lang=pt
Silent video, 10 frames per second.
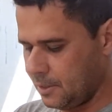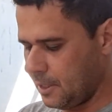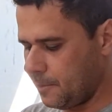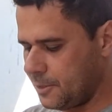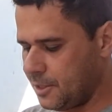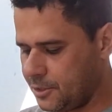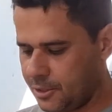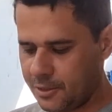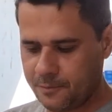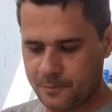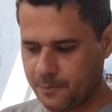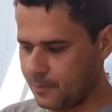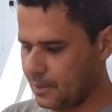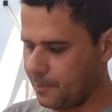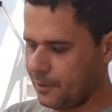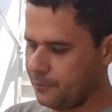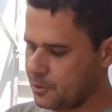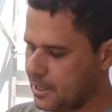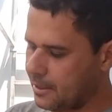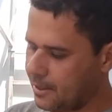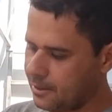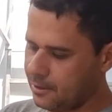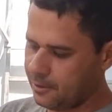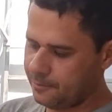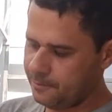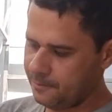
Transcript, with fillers: que é para a gente parafusar nela aqui, ó.